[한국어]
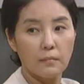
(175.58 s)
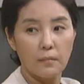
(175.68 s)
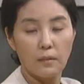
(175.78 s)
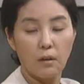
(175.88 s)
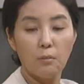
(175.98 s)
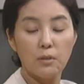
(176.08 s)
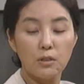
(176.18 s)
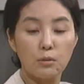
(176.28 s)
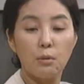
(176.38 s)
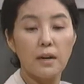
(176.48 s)

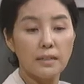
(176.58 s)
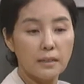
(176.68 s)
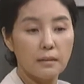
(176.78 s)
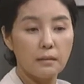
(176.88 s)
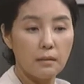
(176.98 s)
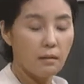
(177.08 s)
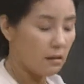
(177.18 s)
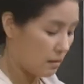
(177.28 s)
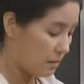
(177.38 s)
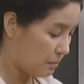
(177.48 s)
어머니 좋아하시는
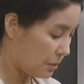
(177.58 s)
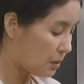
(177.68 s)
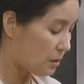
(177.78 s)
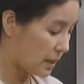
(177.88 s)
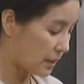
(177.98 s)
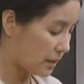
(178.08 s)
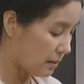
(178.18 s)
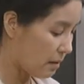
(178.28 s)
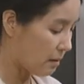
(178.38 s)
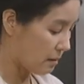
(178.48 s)
거, 필요하신
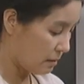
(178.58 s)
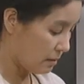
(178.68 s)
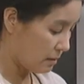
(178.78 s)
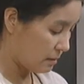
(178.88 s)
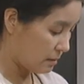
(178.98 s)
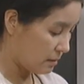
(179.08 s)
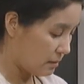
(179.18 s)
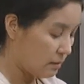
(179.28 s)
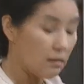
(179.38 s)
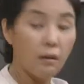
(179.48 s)
거,
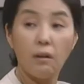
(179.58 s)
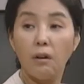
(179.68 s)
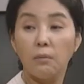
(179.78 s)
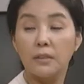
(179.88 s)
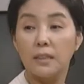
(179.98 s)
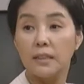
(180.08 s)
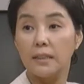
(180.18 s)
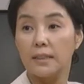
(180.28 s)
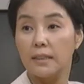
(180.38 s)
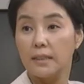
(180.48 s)

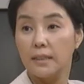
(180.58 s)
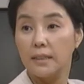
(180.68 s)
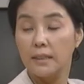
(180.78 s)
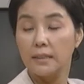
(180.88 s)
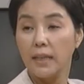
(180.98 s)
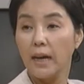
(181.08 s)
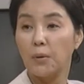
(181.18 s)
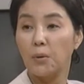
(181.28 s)
어머니 사골